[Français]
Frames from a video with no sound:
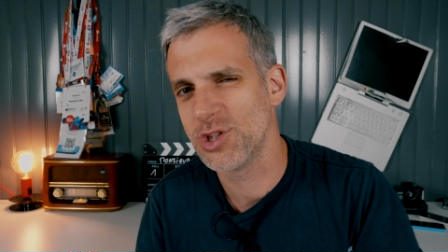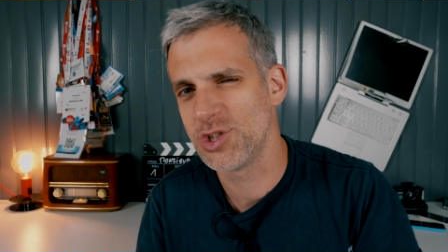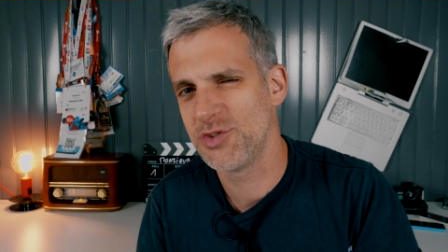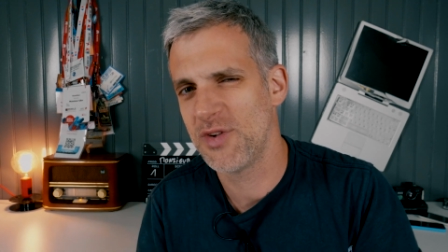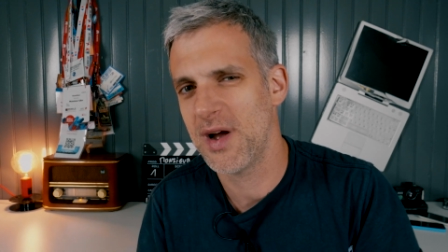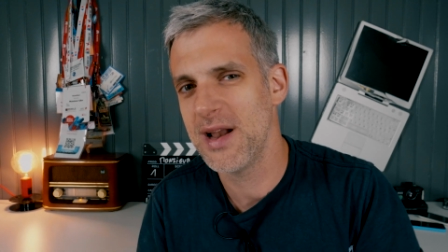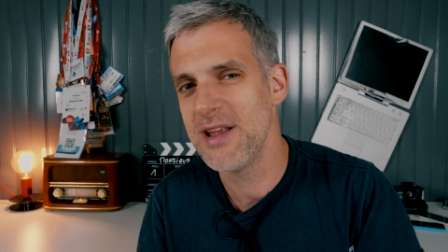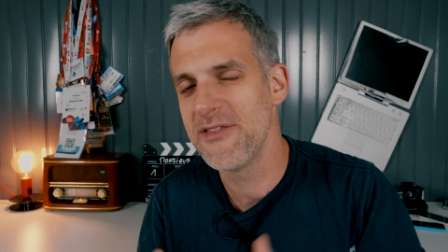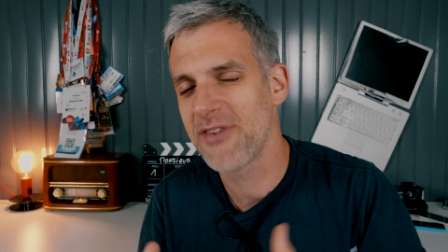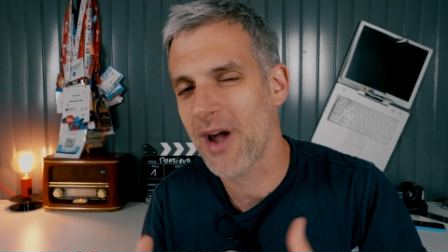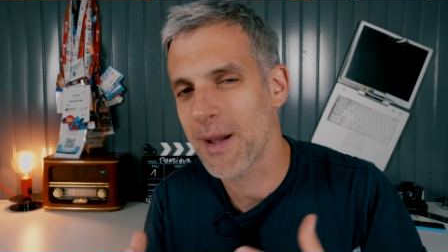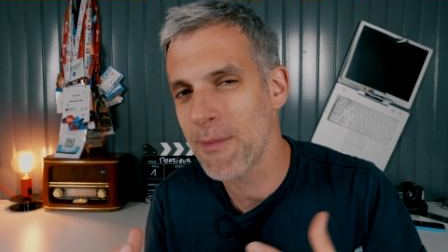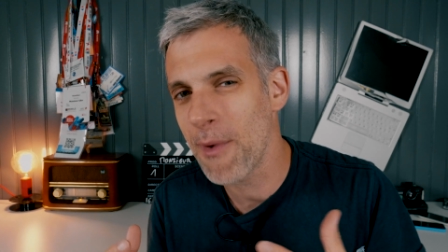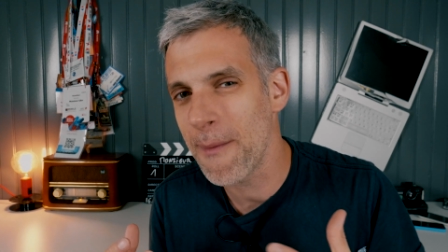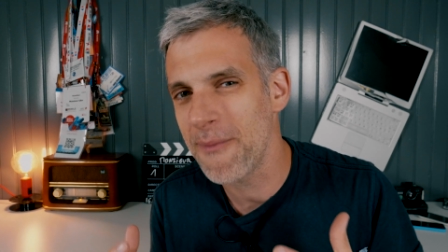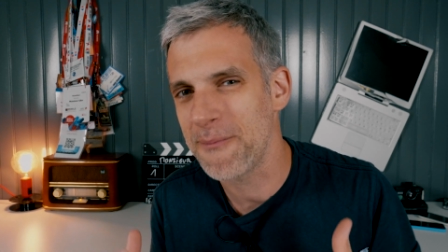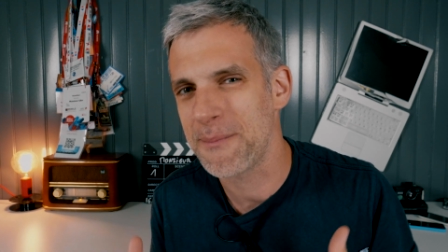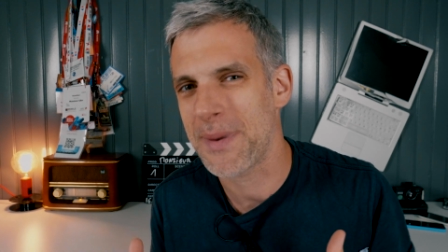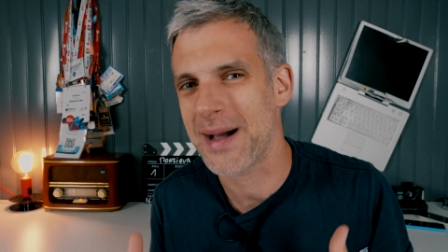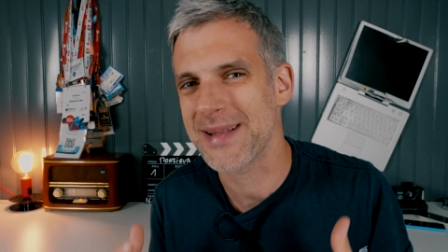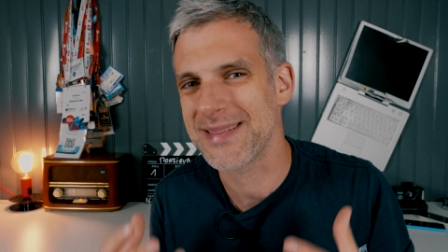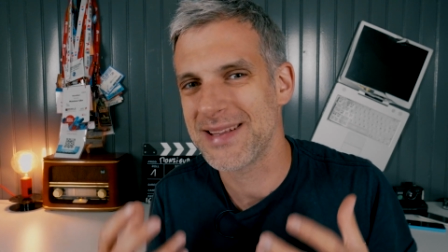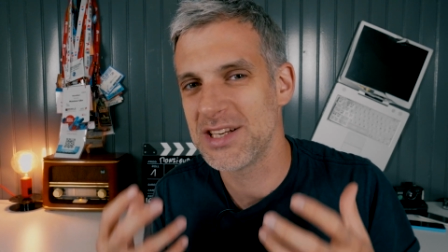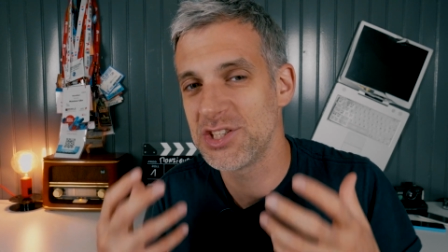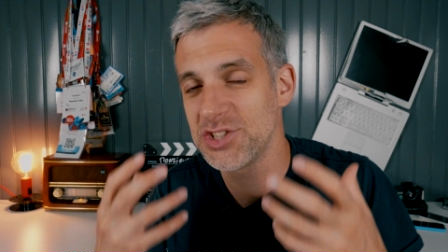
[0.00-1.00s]
je vais aller vraiment
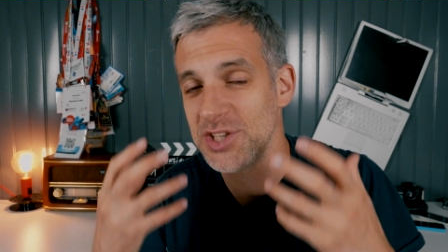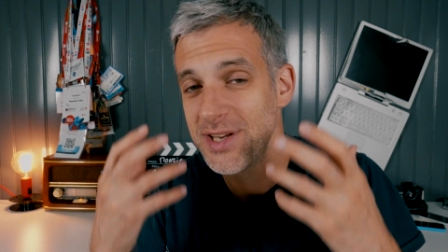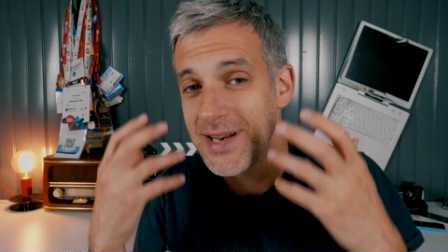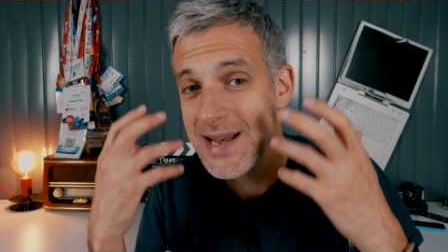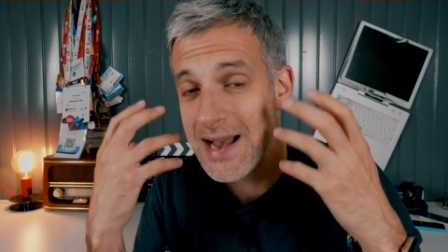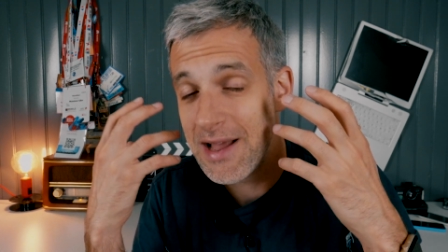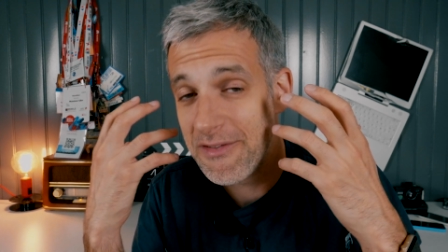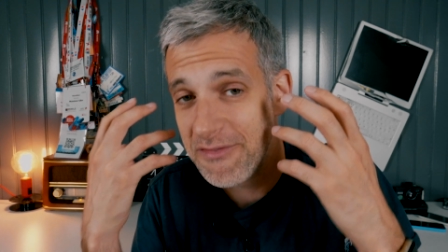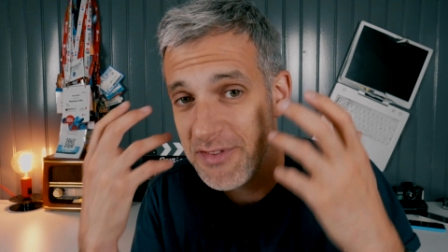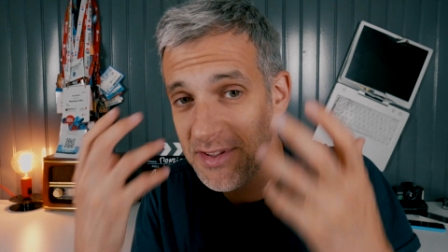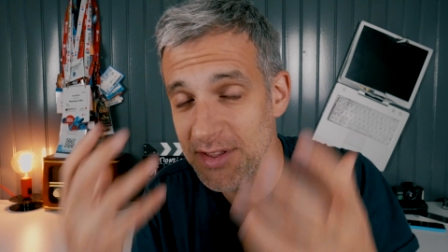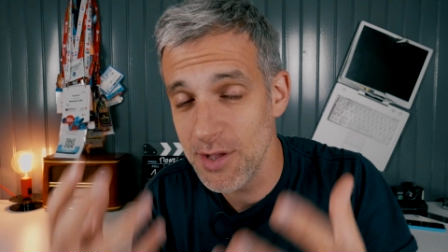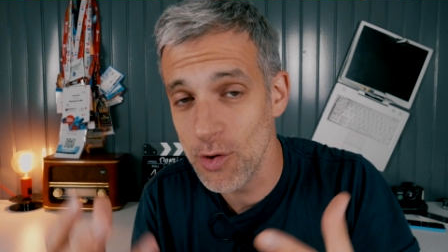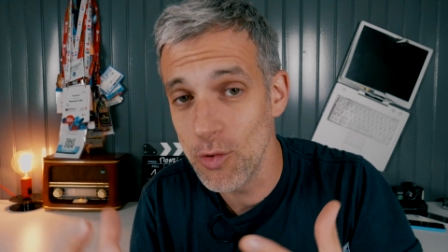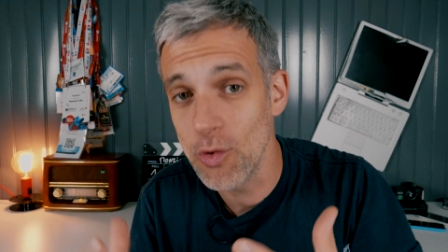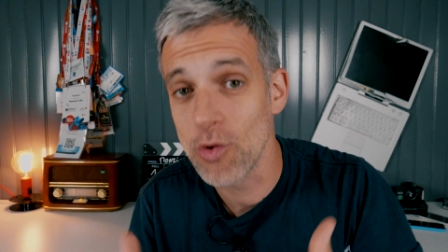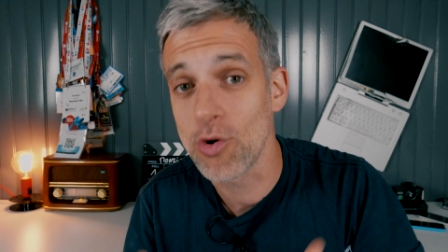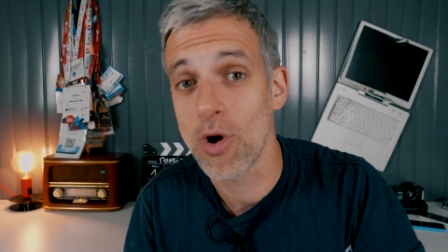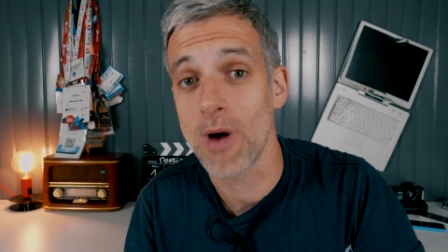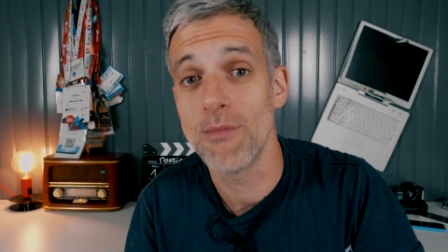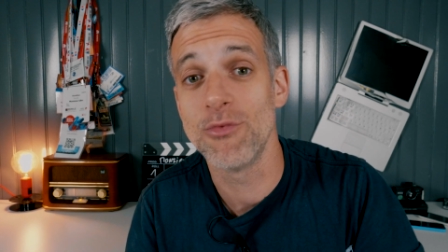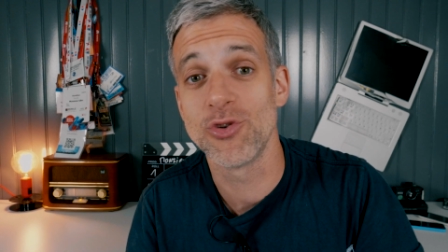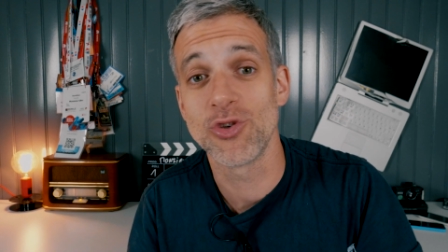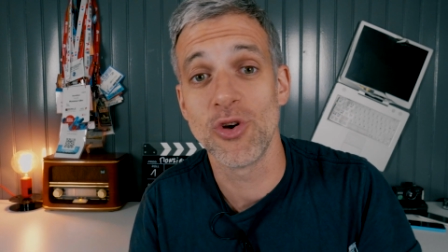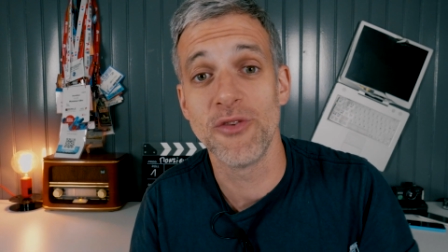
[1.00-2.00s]
partager de la vidéo
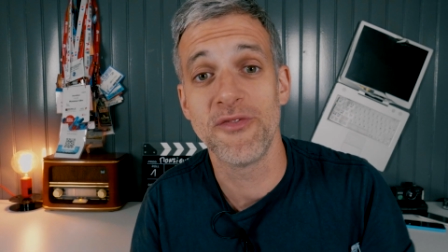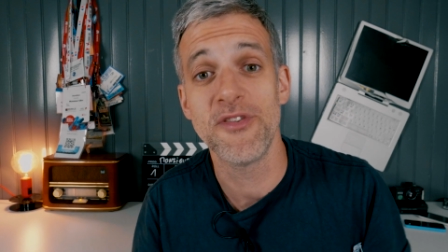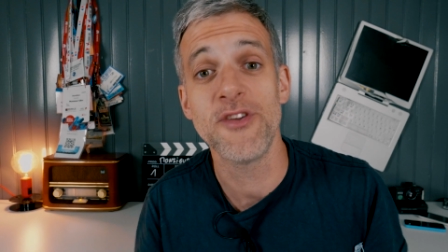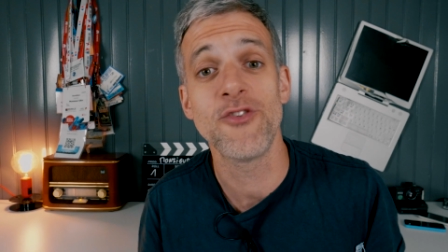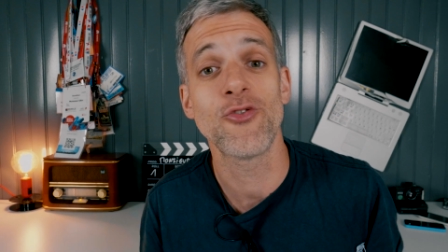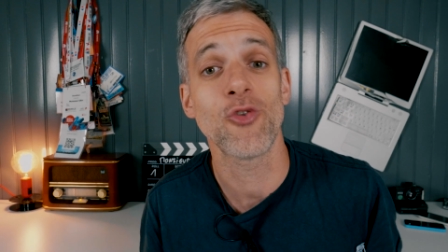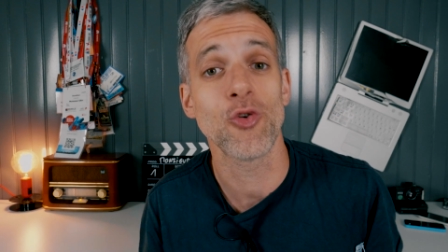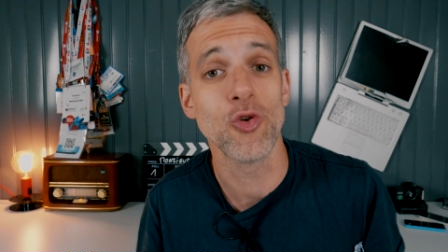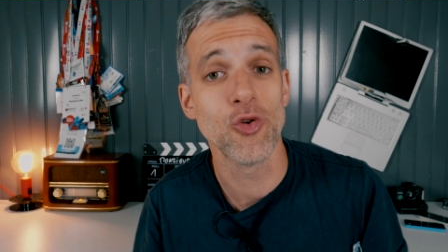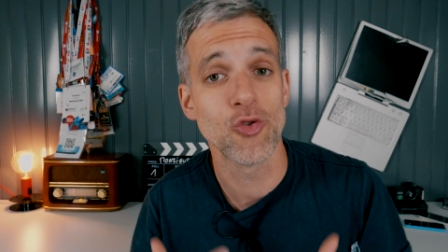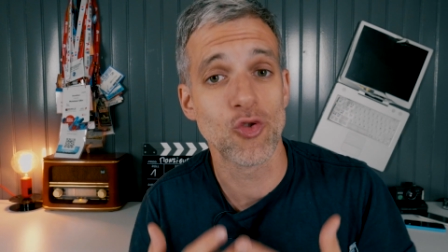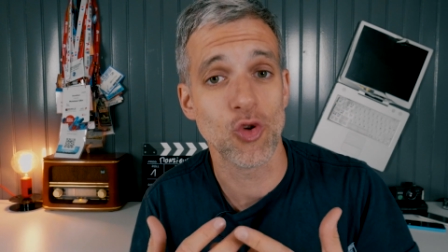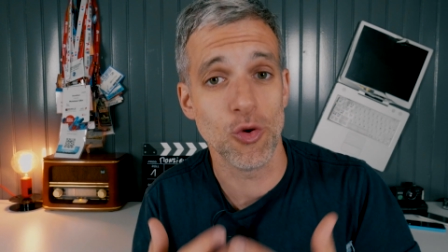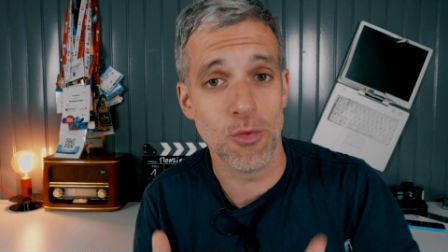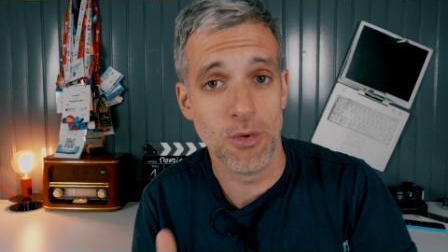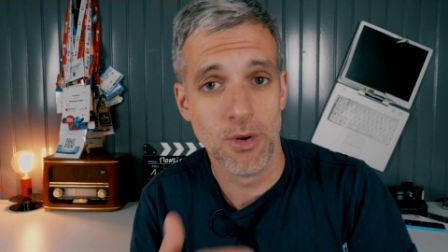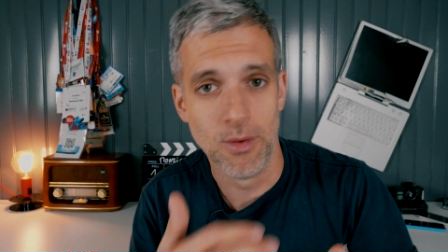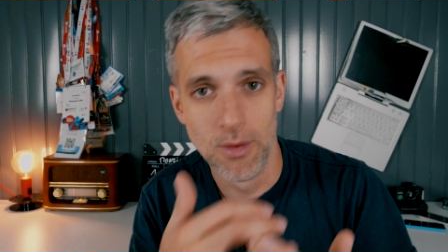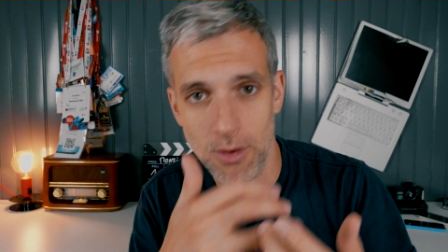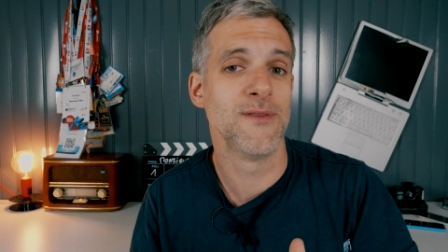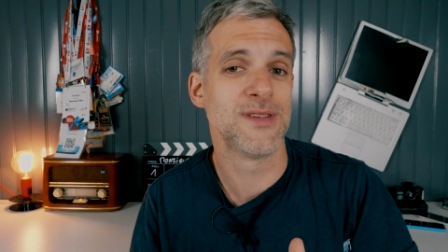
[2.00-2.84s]
comme je le fais sur YouTube.